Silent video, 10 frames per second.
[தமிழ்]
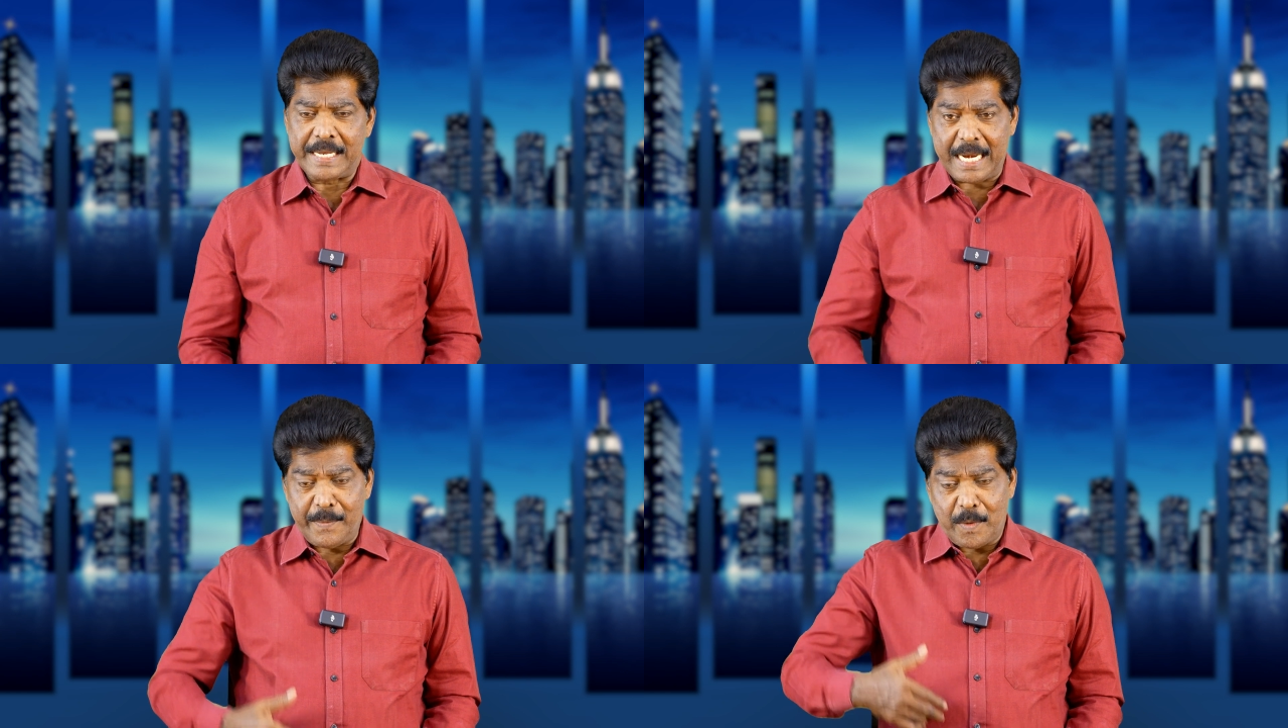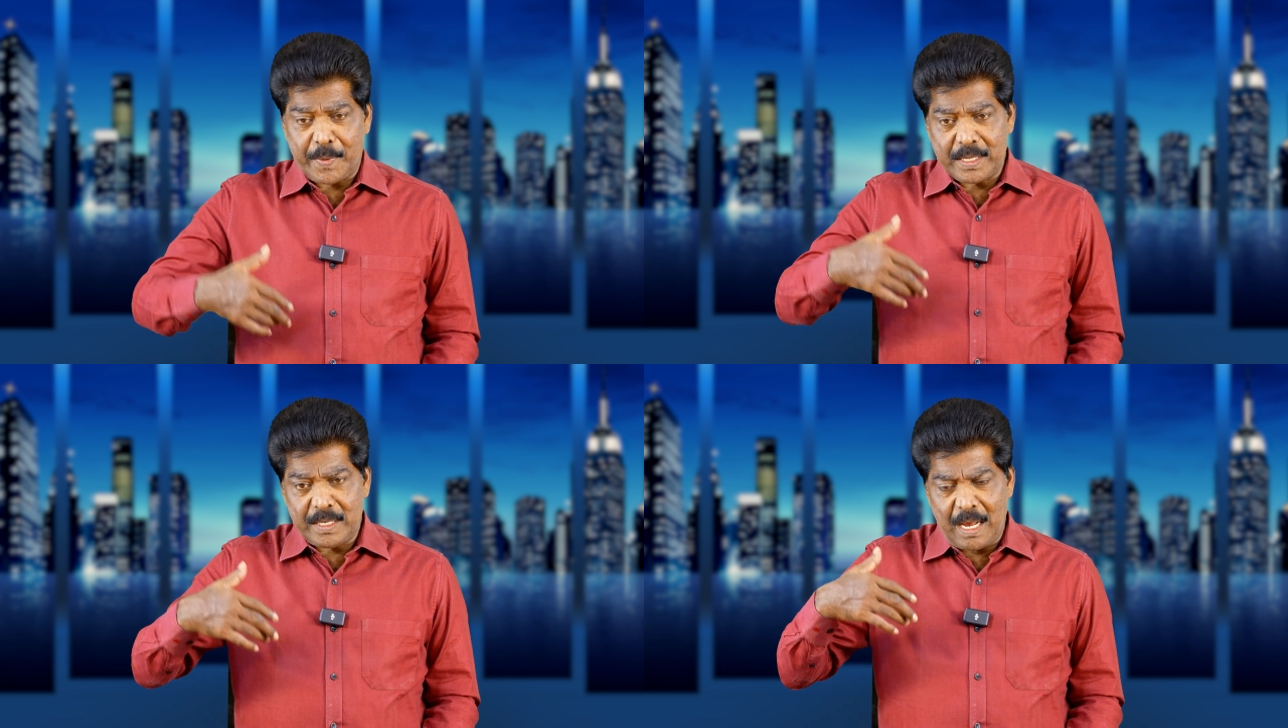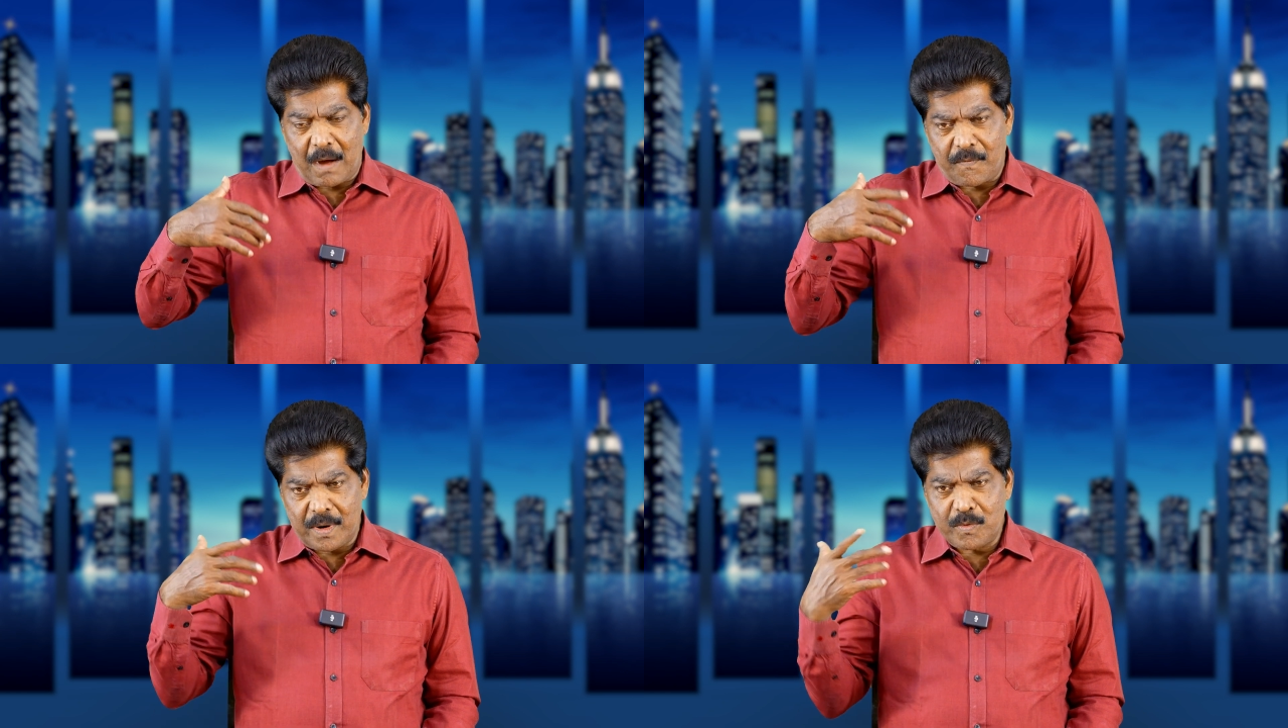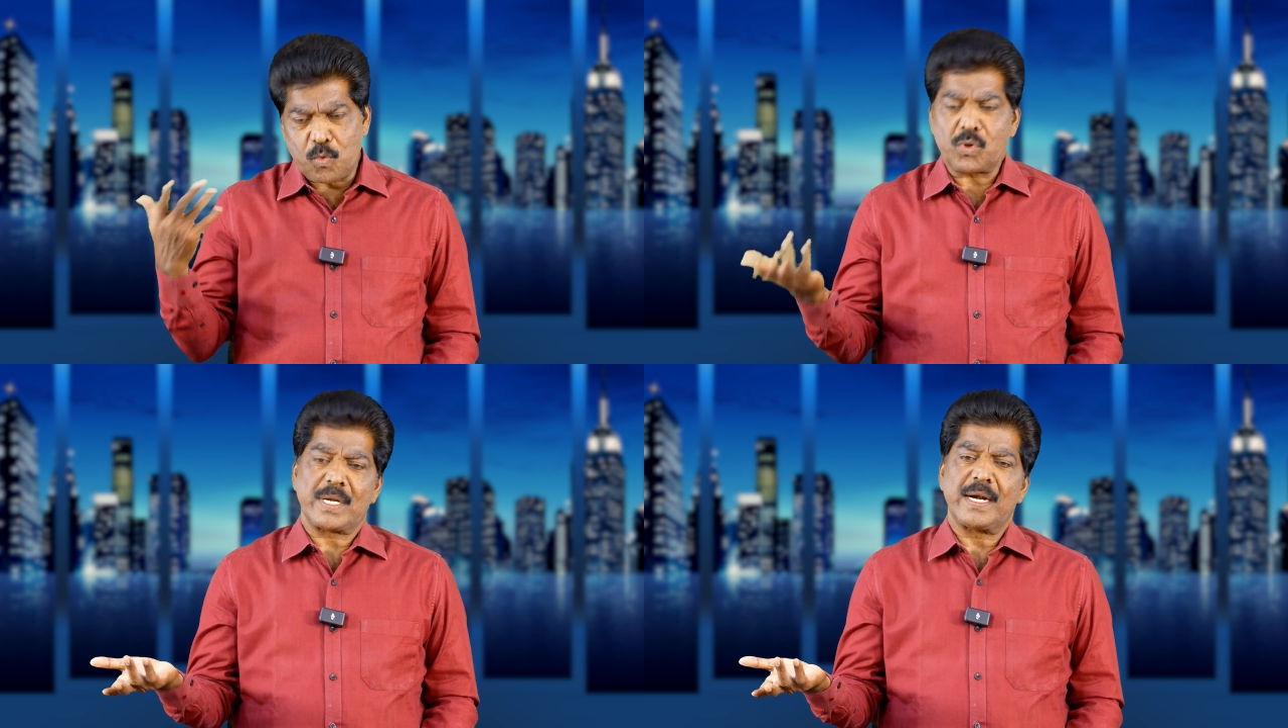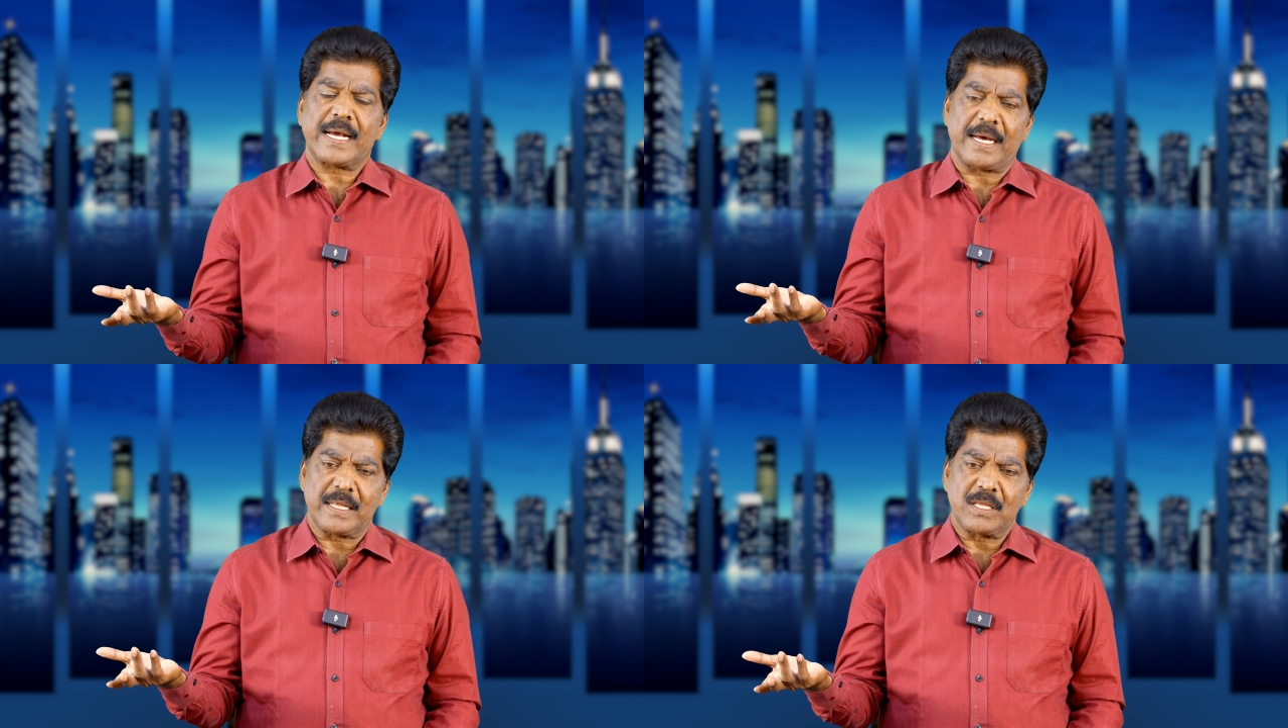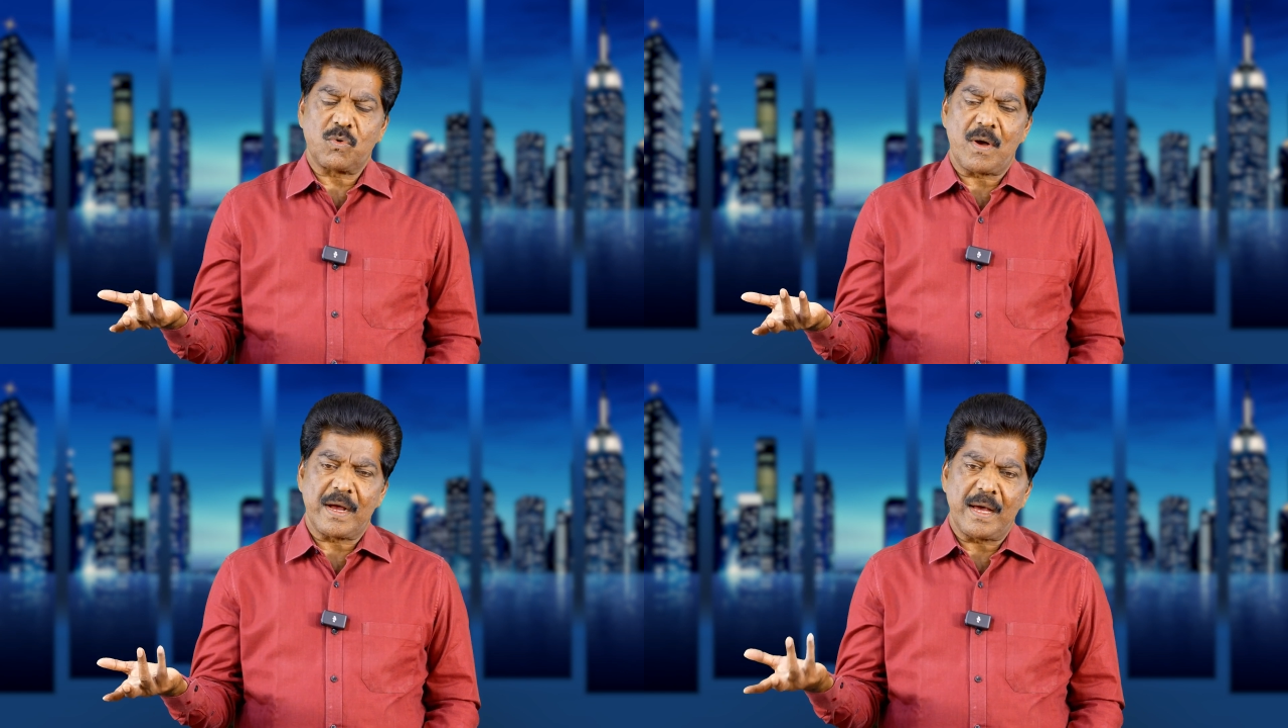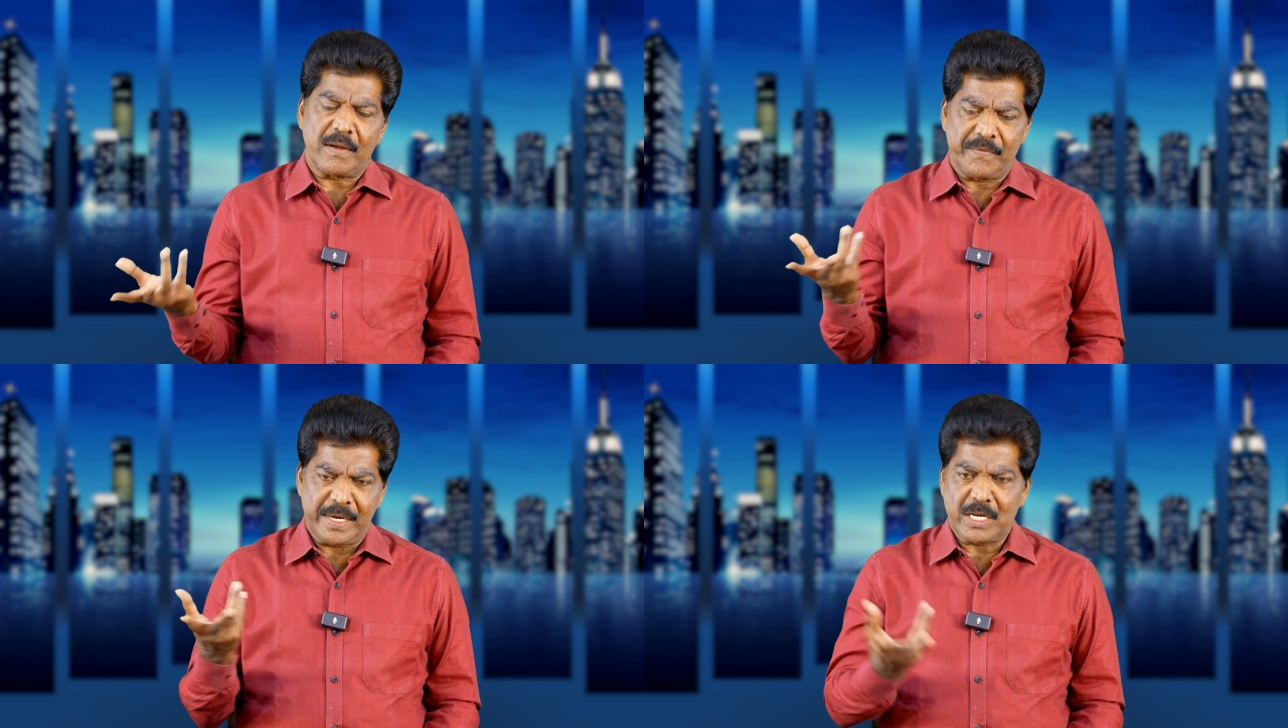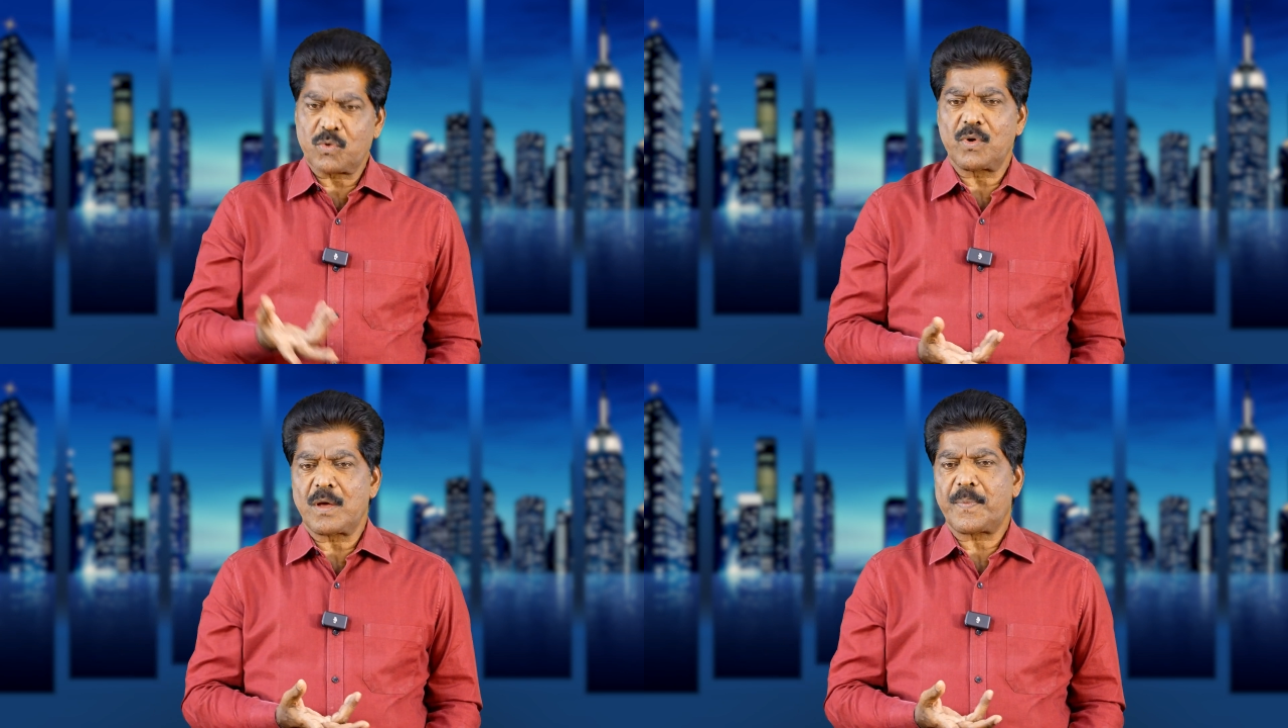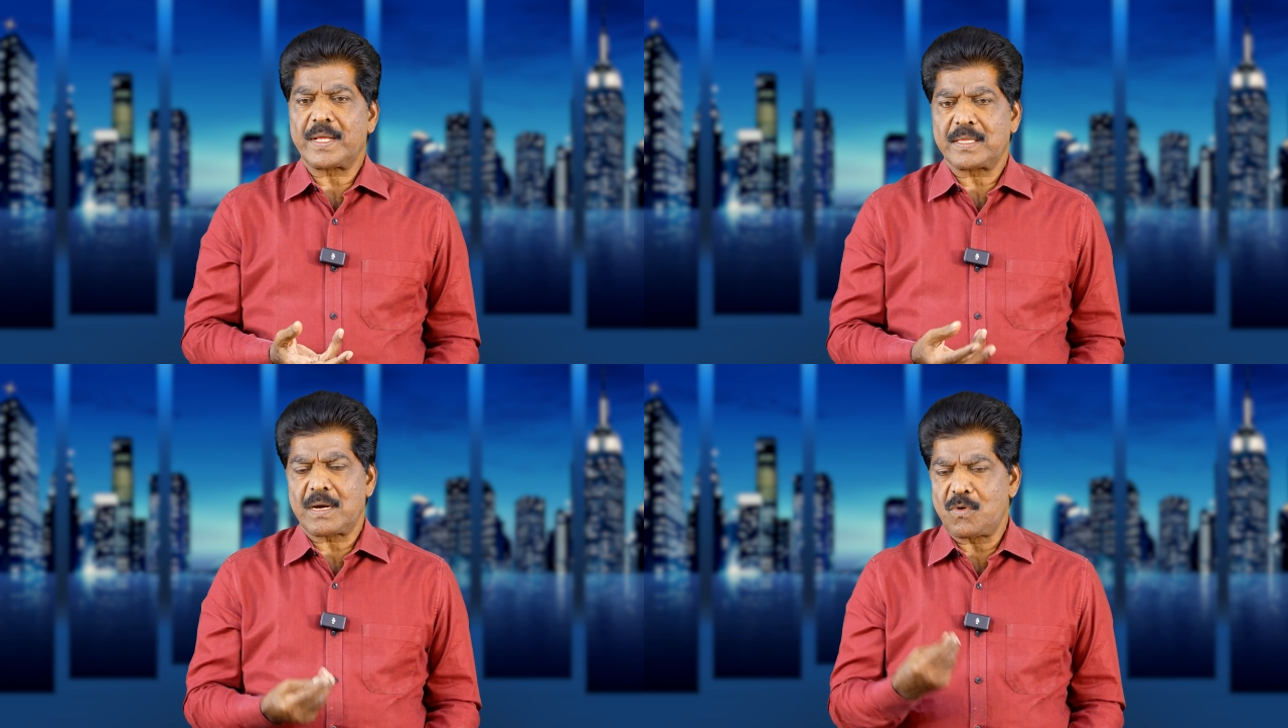நிறைய பேர் பார்த்தீங்கன்னா அவ்வளவு கூட்டங்களை கலந்துக்குவாங்க ஆனால் வீட்டுக்குள்ளே பார்த்தா